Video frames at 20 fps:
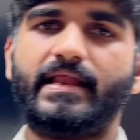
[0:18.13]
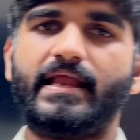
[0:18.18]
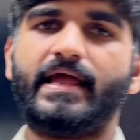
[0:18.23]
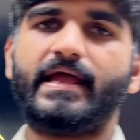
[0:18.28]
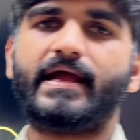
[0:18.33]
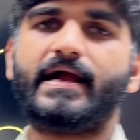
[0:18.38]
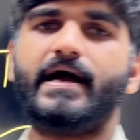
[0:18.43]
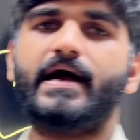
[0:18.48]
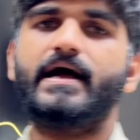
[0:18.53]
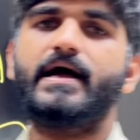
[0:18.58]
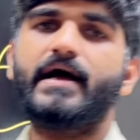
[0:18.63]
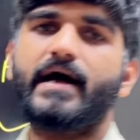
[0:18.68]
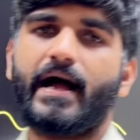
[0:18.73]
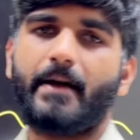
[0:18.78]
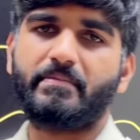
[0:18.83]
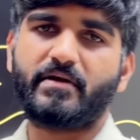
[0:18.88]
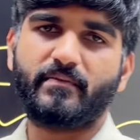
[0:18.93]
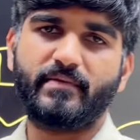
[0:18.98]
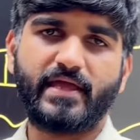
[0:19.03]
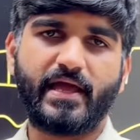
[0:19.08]
जाएगा
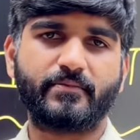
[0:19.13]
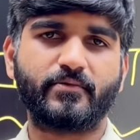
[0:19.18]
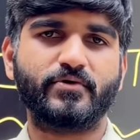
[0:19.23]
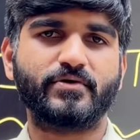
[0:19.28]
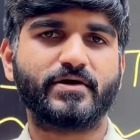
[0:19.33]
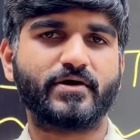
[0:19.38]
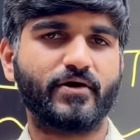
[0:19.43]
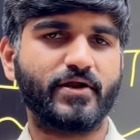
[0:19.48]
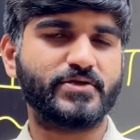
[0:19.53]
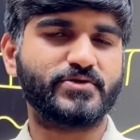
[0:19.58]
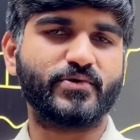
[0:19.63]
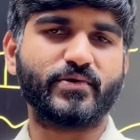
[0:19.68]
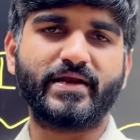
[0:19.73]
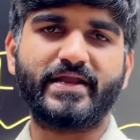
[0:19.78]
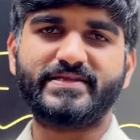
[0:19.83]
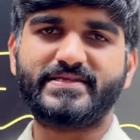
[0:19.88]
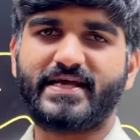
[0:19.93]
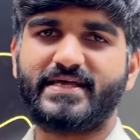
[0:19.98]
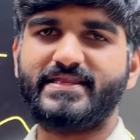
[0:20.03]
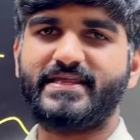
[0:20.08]
आपके भैया आपको कॉलेज छोड़ के
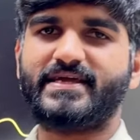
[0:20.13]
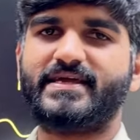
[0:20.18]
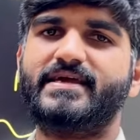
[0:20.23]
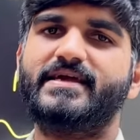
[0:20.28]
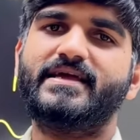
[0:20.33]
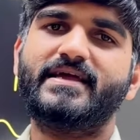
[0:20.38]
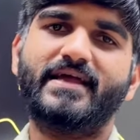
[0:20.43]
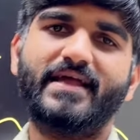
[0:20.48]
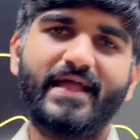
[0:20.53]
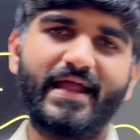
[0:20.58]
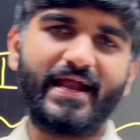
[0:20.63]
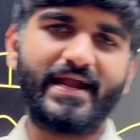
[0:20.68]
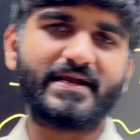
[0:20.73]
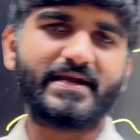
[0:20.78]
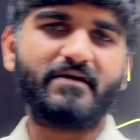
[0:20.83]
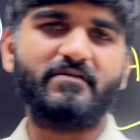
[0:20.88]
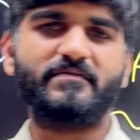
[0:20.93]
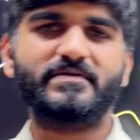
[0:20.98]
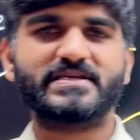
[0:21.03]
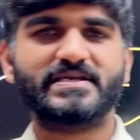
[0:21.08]
साथ देंगे एंड
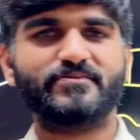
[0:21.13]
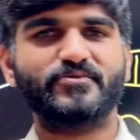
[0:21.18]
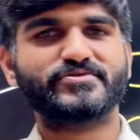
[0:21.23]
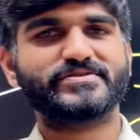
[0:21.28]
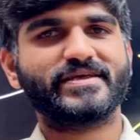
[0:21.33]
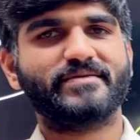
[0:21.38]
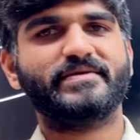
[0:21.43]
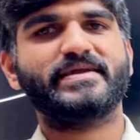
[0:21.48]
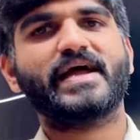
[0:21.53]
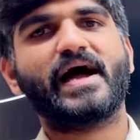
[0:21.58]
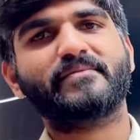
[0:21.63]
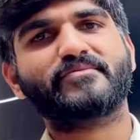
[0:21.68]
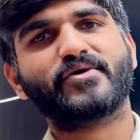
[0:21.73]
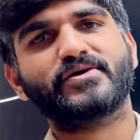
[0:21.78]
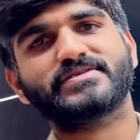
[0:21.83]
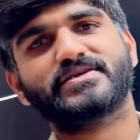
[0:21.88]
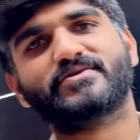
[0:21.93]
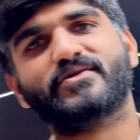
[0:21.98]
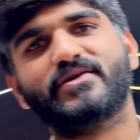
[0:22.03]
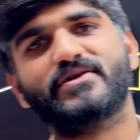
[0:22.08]
कभी बच्चे पूछते हैं भैया आप कौन
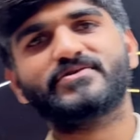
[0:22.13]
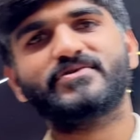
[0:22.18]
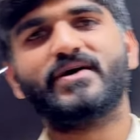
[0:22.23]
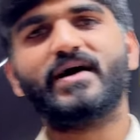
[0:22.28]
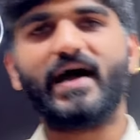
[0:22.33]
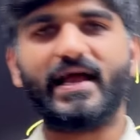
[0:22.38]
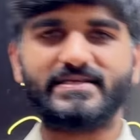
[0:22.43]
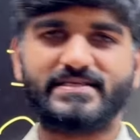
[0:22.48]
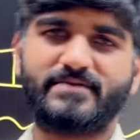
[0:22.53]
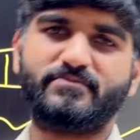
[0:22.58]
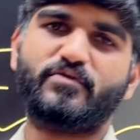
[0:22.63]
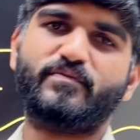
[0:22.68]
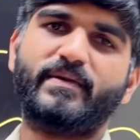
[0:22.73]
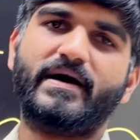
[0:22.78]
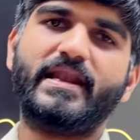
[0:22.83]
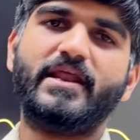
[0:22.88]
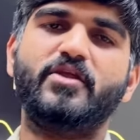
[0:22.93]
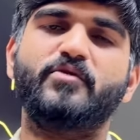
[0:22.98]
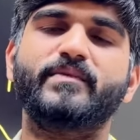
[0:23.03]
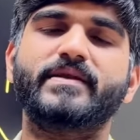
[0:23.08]
से कॉलेज हो आहिस्ता भोपाल
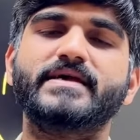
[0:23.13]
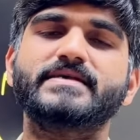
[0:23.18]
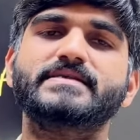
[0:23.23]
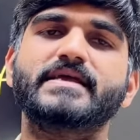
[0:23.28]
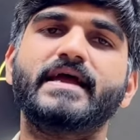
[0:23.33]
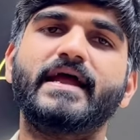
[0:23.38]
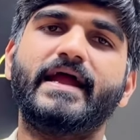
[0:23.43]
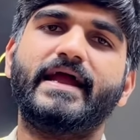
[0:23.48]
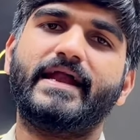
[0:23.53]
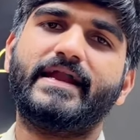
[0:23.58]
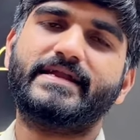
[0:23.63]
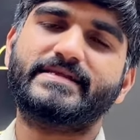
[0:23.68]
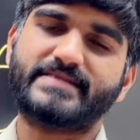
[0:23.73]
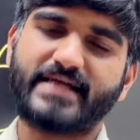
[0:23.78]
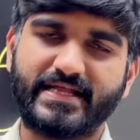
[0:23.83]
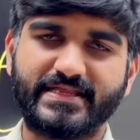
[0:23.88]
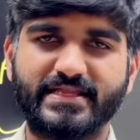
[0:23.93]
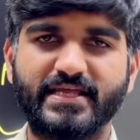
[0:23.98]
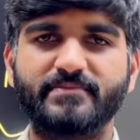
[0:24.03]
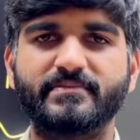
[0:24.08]
एलुमनस एंड
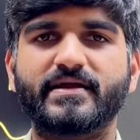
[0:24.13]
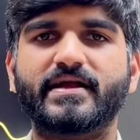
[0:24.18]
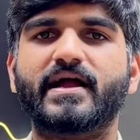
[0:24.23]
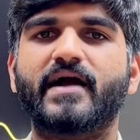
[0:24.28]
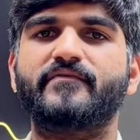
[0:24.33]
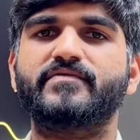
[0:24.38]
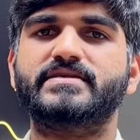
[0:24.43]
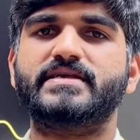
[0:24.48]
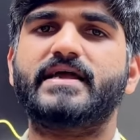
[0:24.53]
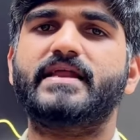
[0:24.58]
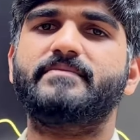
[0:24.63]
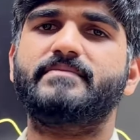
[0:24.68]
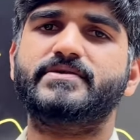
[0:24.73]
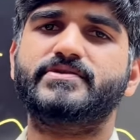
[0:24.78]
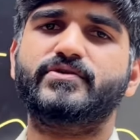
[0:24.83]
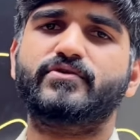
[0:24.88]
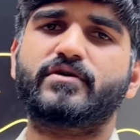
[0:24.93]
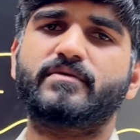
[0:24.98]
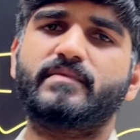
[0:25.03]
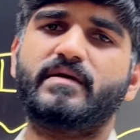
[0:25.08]
साथ ही में काफ़ी सारे
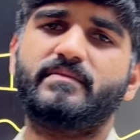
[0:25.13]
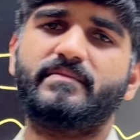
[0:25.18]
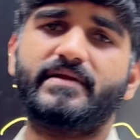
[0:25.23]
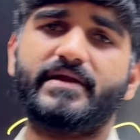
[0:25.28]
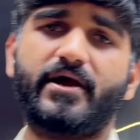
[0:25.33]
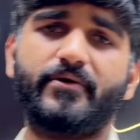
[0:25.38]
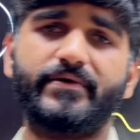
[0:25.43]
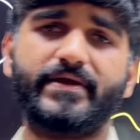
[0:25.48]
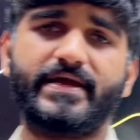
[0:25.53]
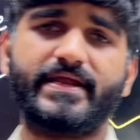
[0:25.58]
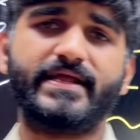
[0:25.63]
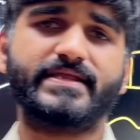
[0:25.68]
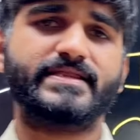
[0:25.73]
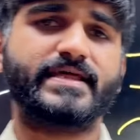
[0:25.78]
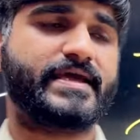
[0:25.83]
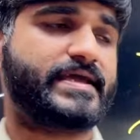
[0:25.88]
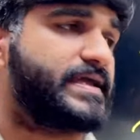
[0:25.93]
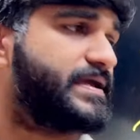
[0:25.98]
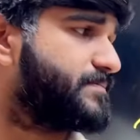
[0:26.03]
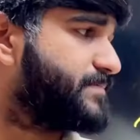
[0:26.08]
बच्चों के मन में डाउट ये रहता
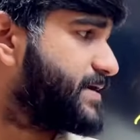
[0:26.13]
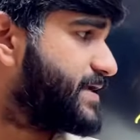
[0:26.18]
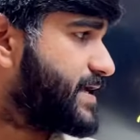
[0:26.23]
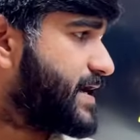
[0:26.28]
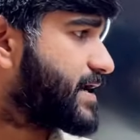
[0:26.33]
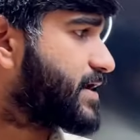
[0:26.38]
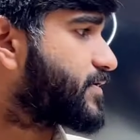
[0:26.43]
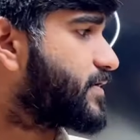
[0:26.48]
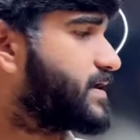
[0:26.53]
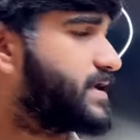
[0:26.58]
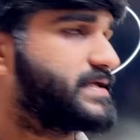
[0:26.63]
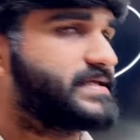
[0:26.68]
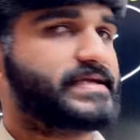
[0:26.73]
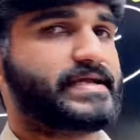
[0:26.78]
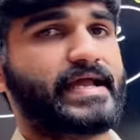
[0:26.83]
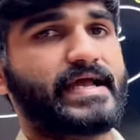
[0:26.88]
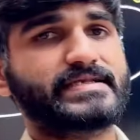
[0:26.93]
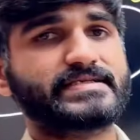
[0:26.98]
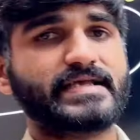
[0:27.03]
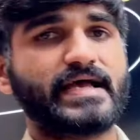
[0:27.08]
है कि भैया कॉलेज
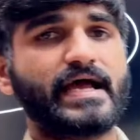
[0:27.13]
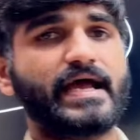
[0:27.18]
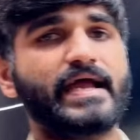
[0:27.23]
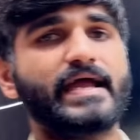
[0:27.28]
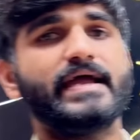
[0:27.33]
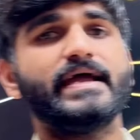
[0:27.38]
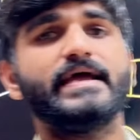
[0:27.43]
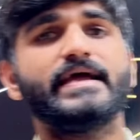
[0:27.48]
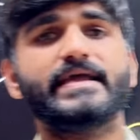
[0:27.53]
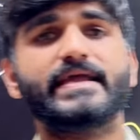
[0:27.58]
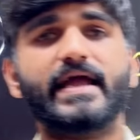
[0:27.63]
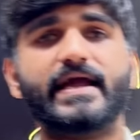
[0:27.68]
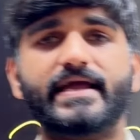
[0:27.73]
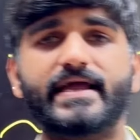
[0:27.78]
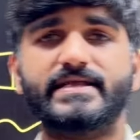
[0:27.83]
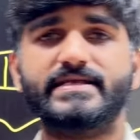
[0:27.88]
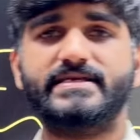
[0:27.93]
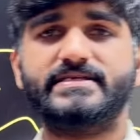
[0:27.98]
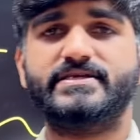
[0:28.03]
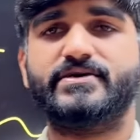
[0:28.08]
कैसा है क्या क्या
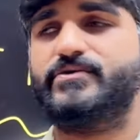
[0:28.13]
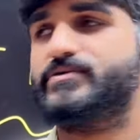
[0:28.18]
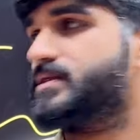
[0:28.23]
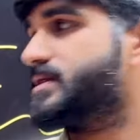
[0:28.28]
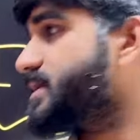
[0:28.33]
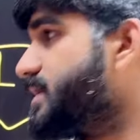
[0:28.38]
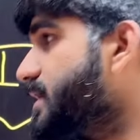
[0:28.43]
चीज़ें होती